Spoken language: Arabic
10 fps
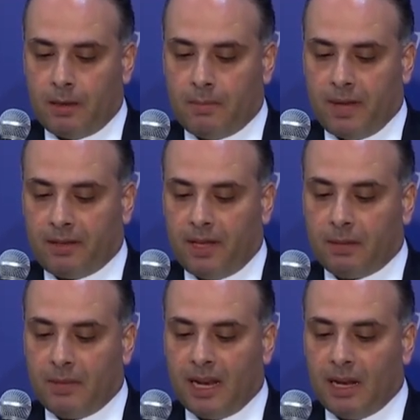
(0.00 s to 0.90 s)

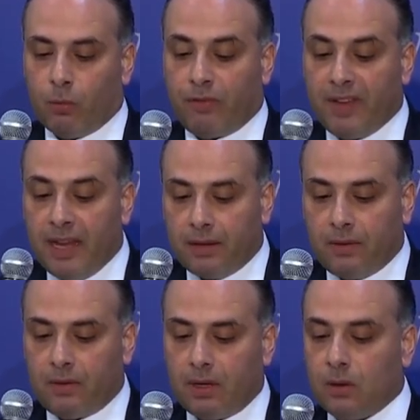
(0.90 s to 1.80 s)
بعتقد من
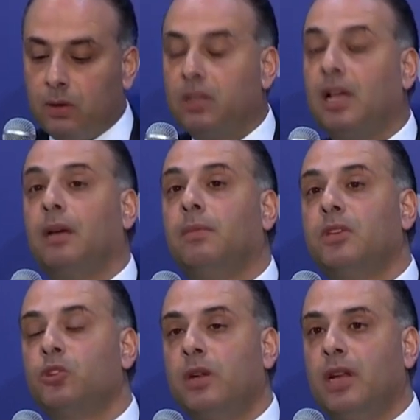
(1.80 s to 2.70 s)
المفيد انه نضع
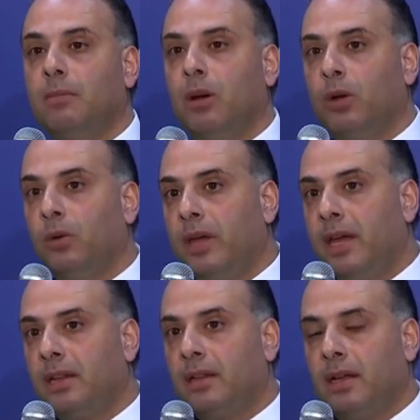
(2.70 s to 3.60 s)
بسلم
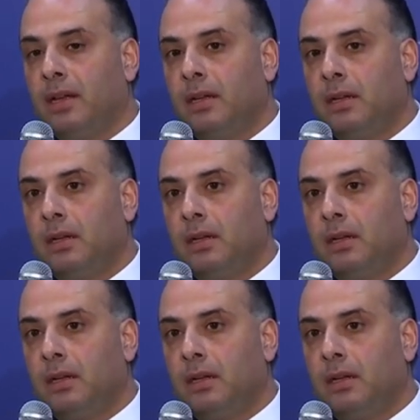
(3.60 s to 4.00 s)
اولوياتنا